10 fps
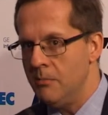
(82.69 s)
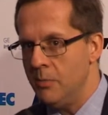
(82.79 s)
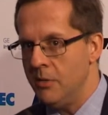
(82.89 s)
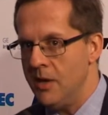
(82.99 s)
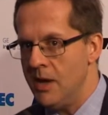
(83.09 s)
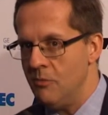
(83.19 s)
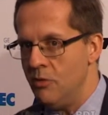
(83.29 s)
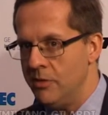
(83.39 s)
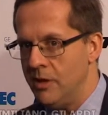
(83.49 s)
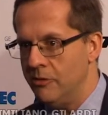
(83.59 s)

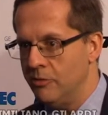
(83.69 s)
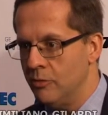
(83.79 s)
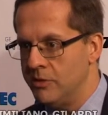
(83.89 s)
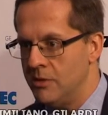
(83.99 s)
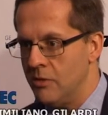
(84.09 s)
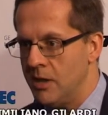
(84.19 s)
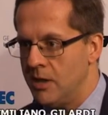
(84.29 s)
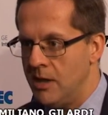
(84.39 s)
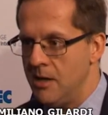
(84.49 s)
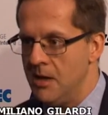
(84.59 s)
proponiamo delle soluzioni
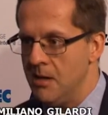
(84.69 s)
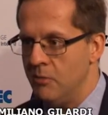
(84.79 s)
che